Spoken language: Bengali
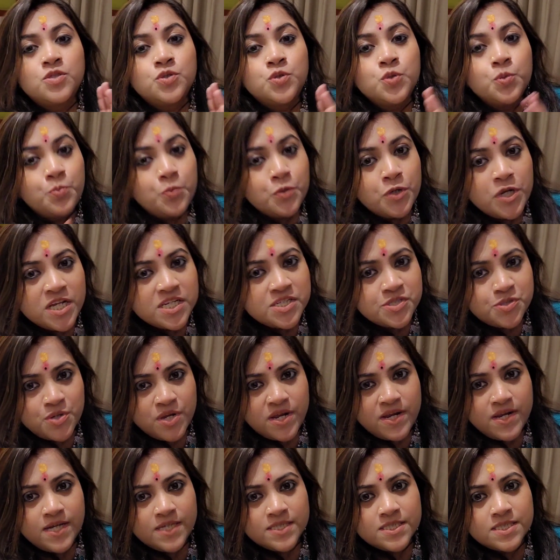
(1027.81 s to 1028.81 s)
দুপুরের
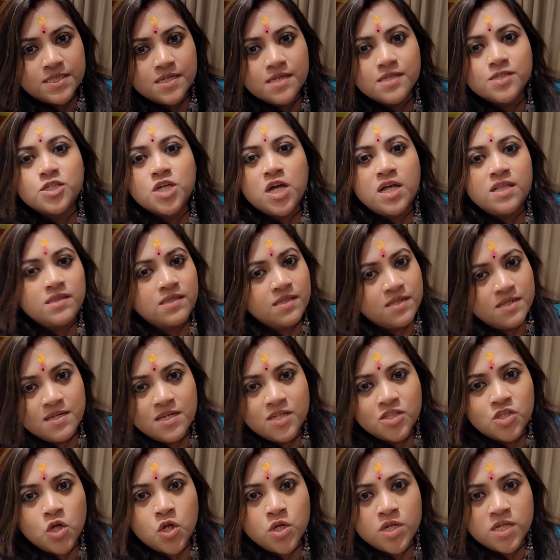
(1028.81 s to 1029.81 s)
ট্রেন আছে
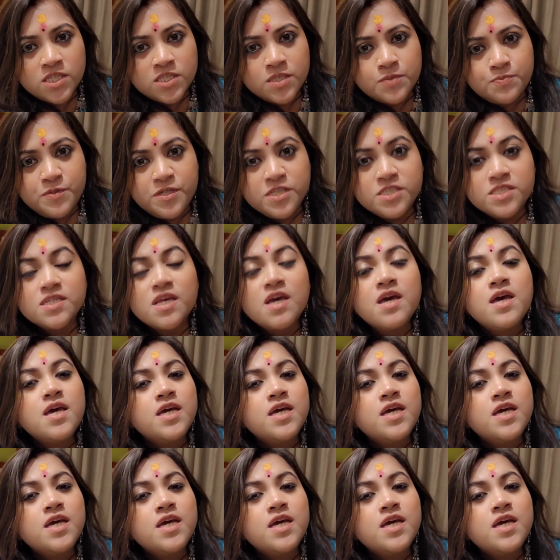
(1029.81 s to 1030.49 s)
শান্তিনিকেতন এক্সপ্রেস